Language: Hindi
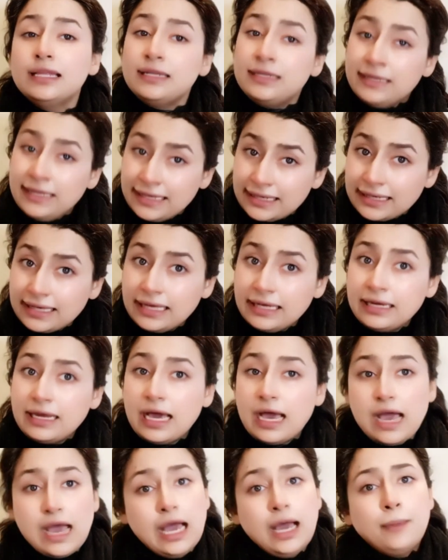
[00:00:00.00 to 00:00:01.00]
लेकिन
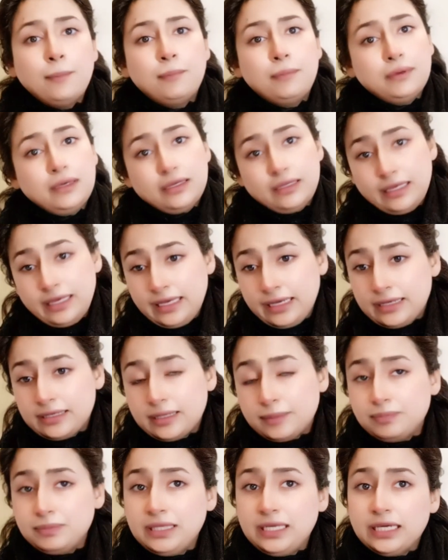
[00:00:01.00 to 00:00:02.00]
आप एक
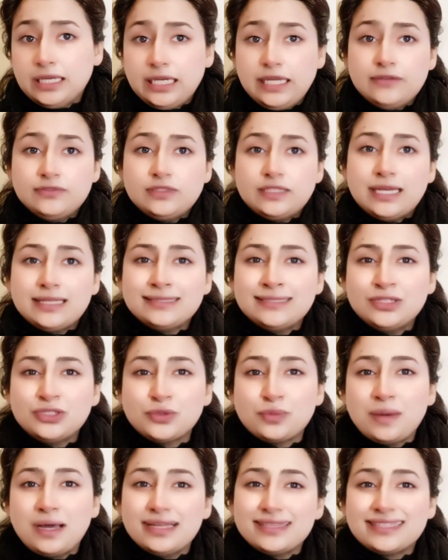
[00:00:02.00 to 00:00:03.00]
अपनी हरीफ सियासी
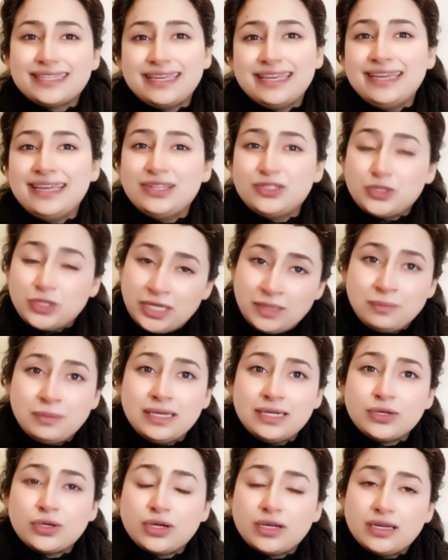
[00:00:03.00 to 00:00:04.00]
जमात के
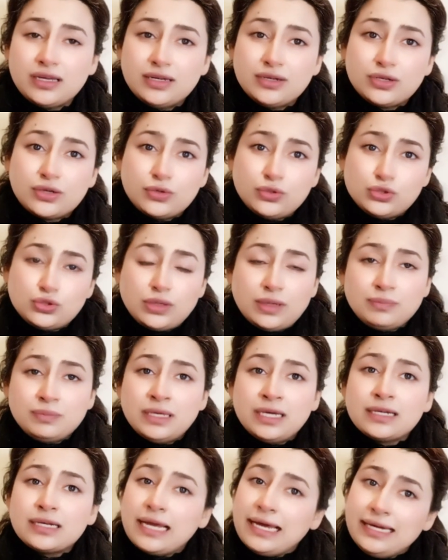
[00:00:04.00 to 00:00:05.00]
चेयरमैन को जो अपना
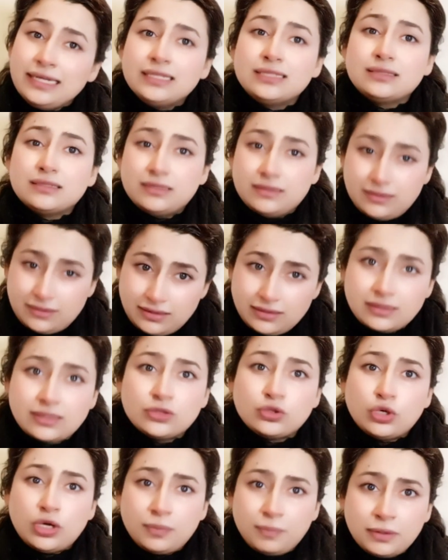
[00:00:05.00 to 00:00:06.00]
क्लाइंट के
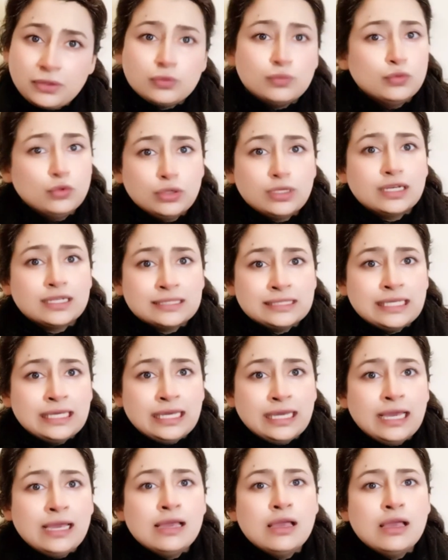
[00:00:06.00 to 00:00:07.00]
तौर पर कबूल करते
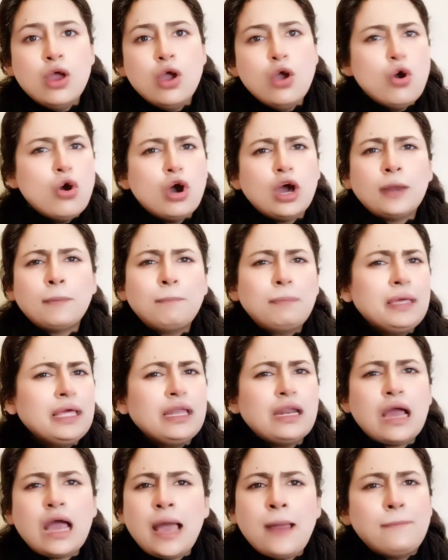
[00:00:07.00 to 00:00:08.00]
हैं और फिर
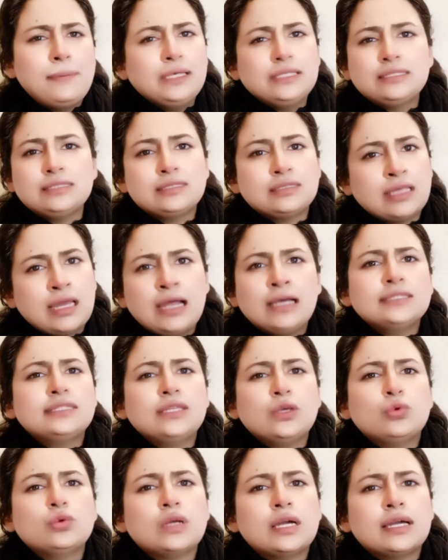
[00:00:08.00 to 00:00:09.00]
आप इस तरह से
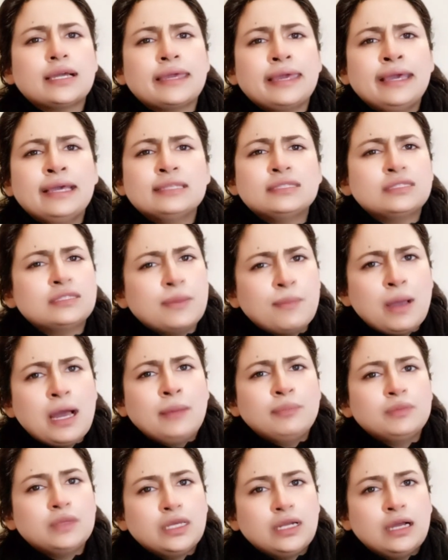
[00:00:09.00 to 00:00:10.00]
उनका केस तमाम
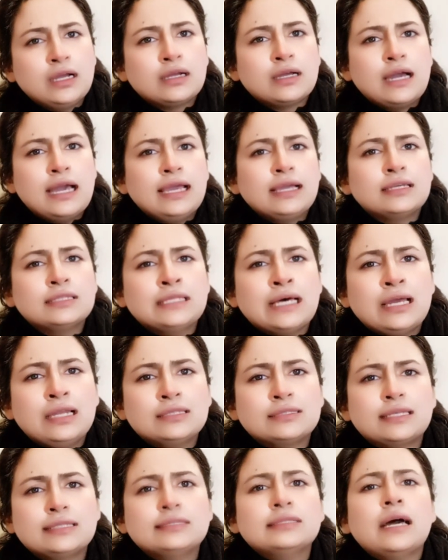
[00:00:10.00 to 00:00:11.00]
तरह हक अदालत
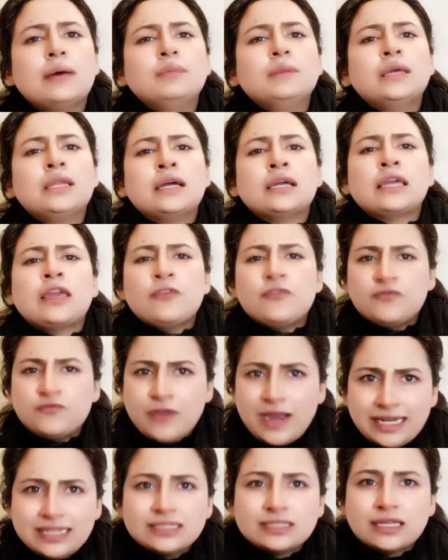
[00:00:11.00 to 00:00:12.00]
के सामने रख के
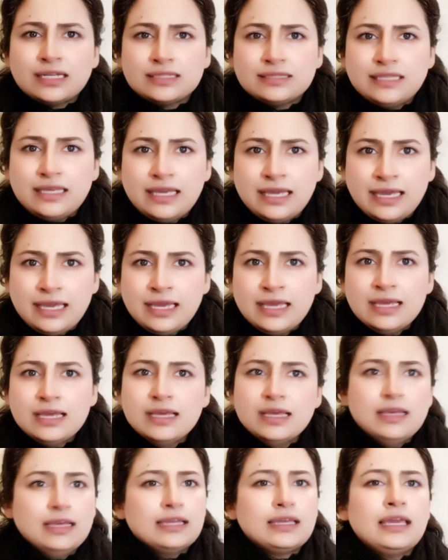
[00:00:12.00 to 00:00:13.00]
फाइट करते हैं
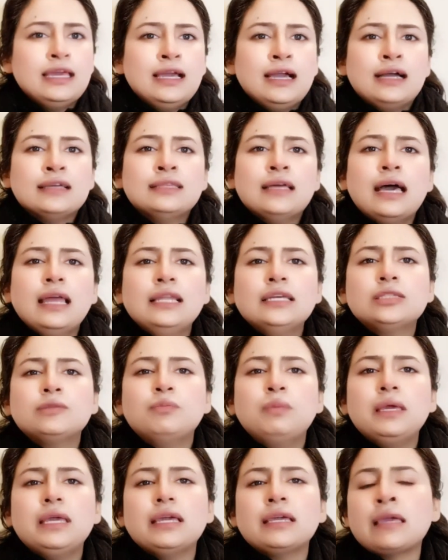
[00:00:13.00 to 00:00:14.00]
कि अदालत
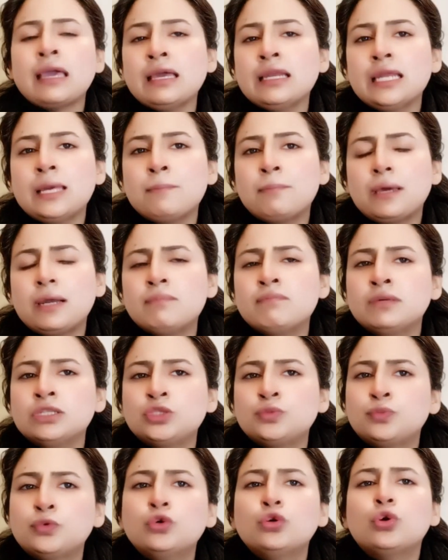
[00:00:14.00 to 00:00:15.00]
भी ये कहने पर
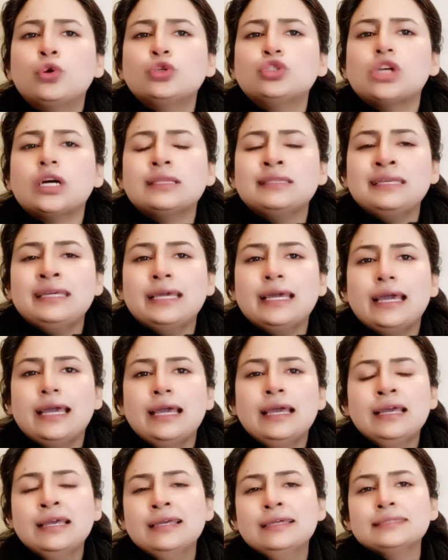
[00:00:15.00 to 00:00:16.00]
मजबूर हो जाती है
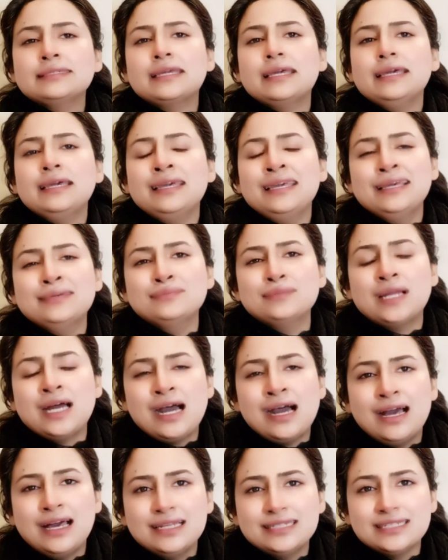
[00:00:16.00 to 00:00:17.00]
कि
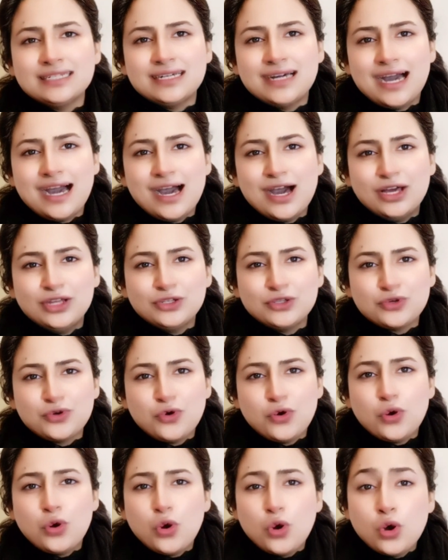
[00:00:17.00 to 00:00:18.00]
इमरान खान को
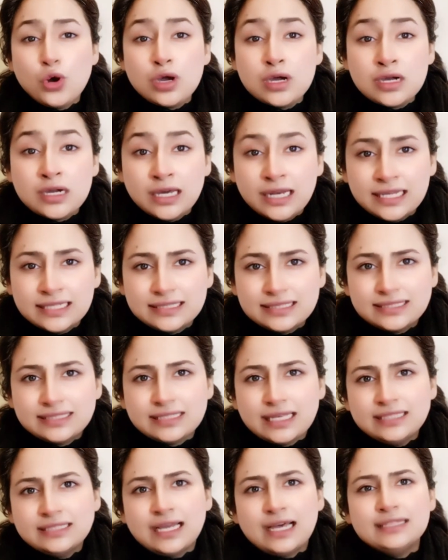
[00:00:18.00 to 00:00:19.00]
गलत
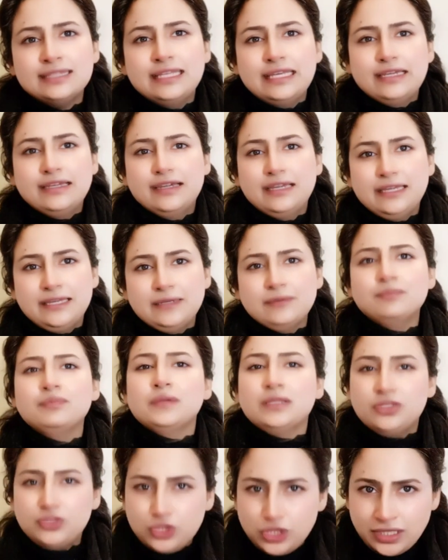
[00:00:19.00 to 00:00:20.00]
सज़ा दी गई
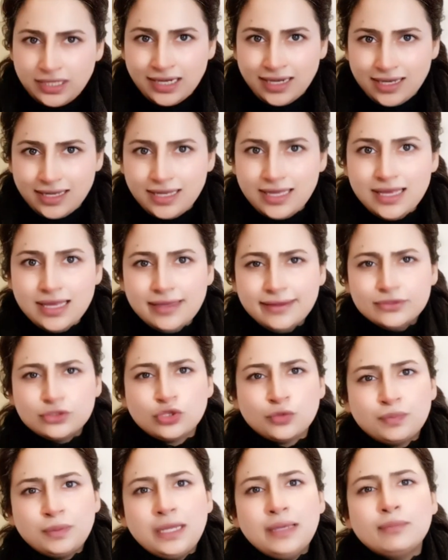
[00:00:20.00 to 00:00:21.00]
जी हाँ
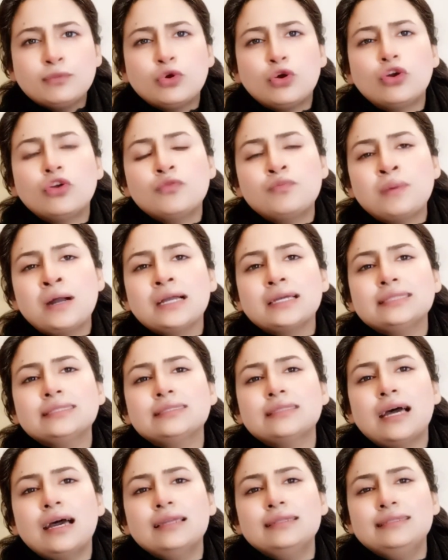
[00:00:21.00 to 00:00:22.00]
सुप्रीम कोर्ट ऑफ
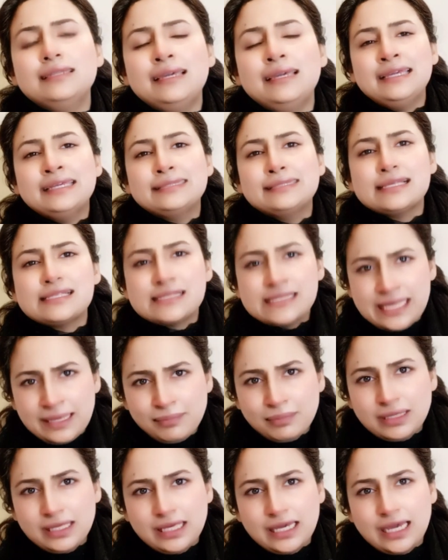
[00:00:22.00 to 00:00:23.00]
पाकिस्तान ने तस्लीम
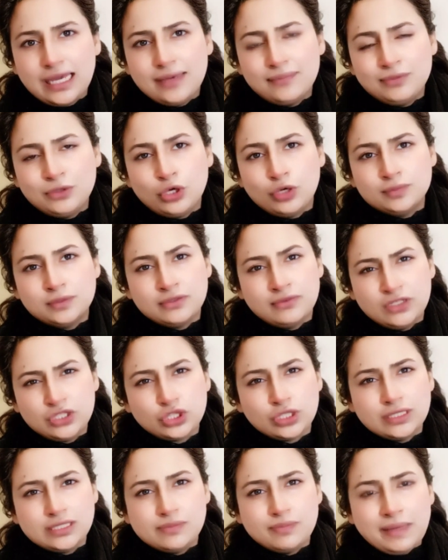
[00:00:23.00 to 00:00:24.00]
किया है अपनी
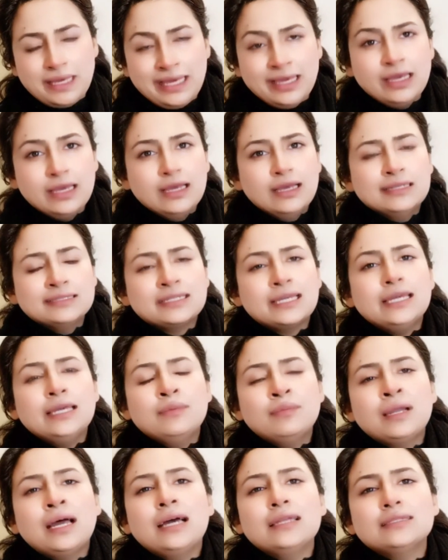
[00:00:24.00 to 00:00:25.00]
ऑब्जर्वेशन में कि
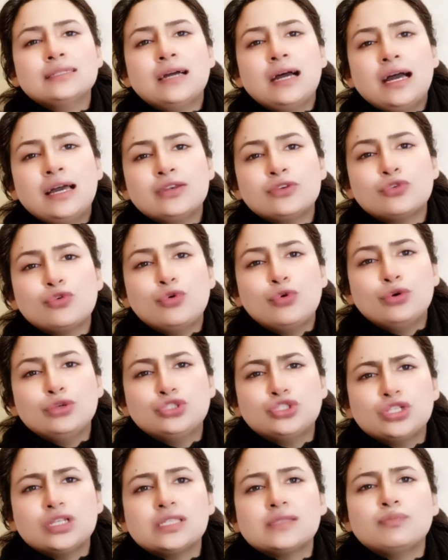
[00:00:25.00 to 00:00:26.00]
इमरान खान को
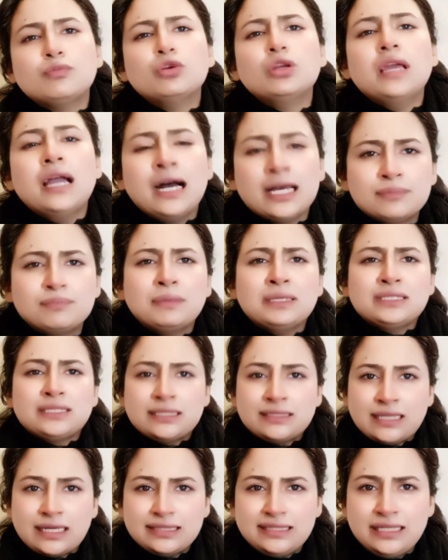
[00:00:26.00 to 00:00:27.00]
जिस बुनियाद पर
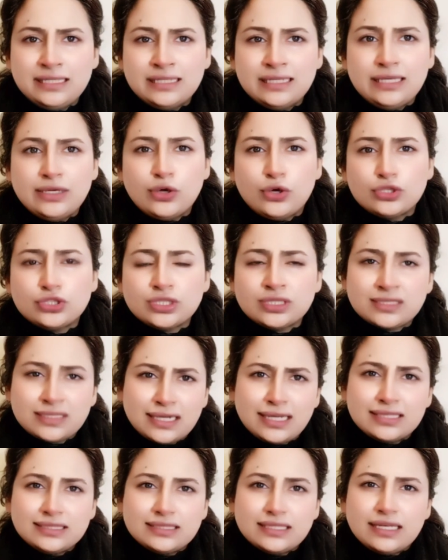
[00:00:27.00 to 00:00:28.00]
सज़ा दी गई और जिस तरह
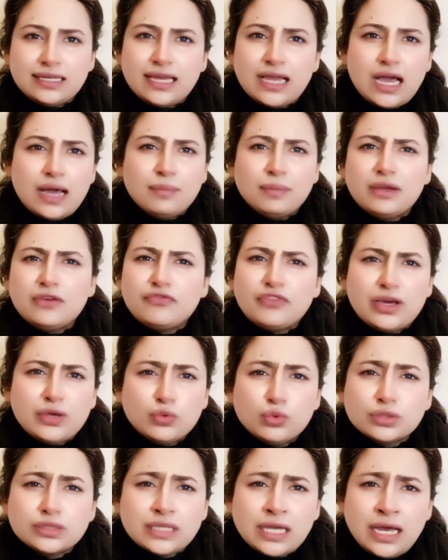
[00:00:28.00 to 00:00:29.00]
से ये आमिर
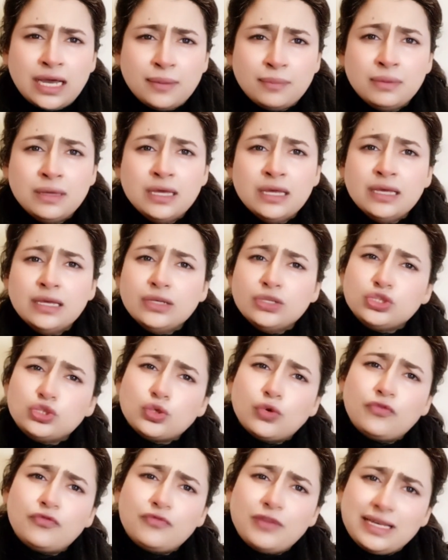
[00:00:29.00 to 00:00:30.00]
फारूक साहब जो
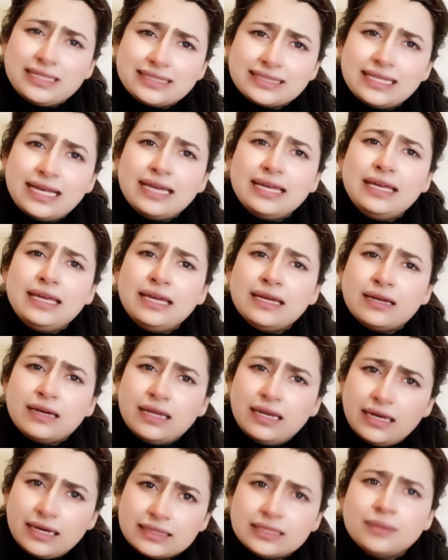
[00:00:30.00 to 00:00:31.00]
फैसला ही कल
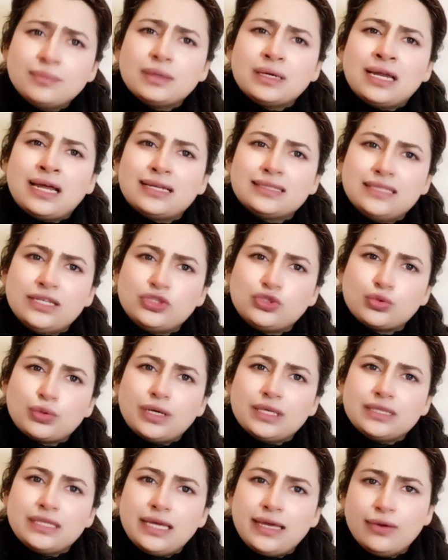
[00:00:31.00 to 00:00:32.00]
अदम करार दे चुके
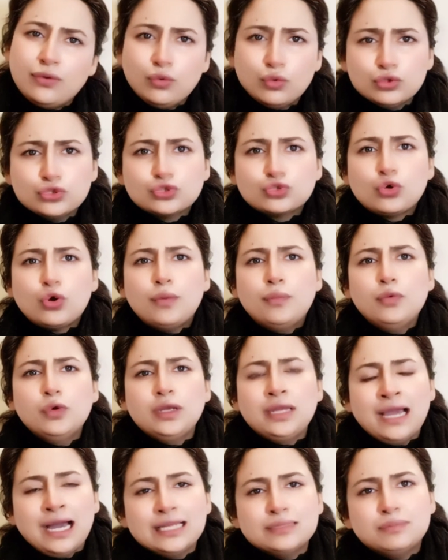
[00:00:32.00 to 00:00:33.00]
थे उसको
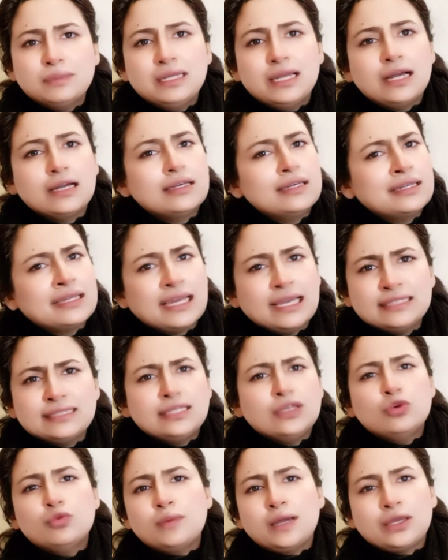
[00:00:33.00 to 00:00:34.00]
बुनियाद बनाकर कैसे
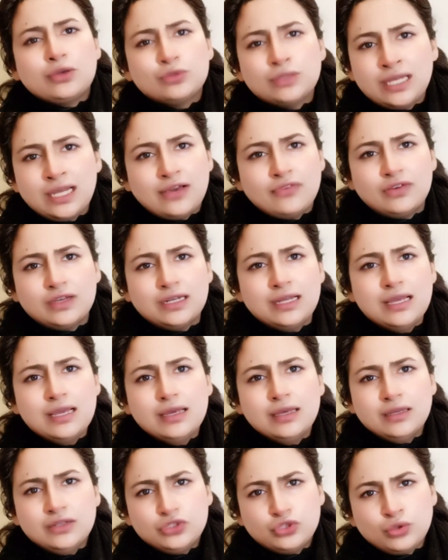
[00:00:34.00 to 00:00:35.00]
हुमायूं दिलावर
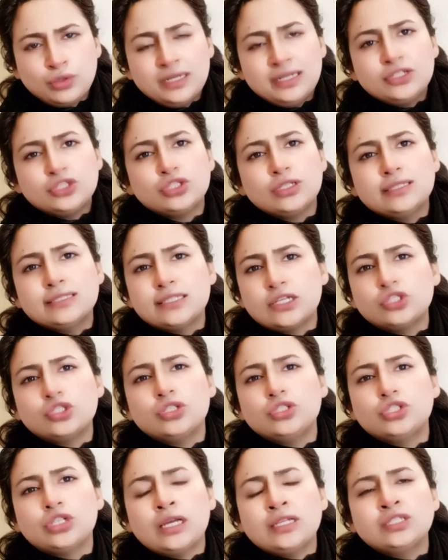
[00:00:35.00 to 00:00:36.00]
जो एडिशनल सेशन
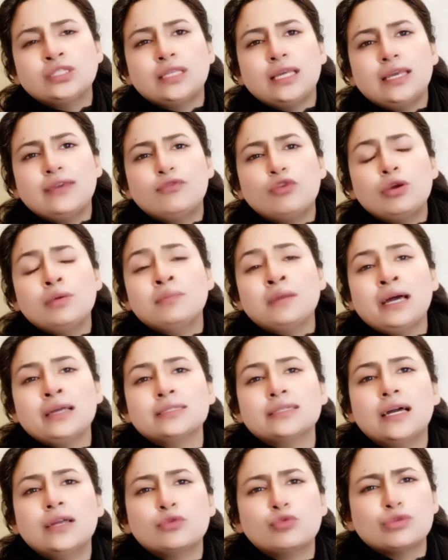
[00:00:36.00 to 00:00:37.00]
जज थे वो इमरान
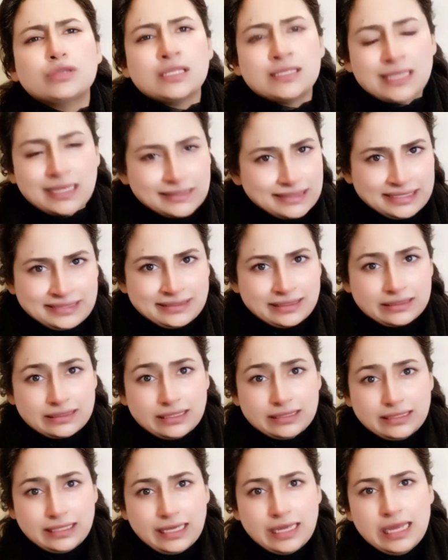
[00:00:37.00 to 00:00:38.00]
खान को सज़ा दे सकते थे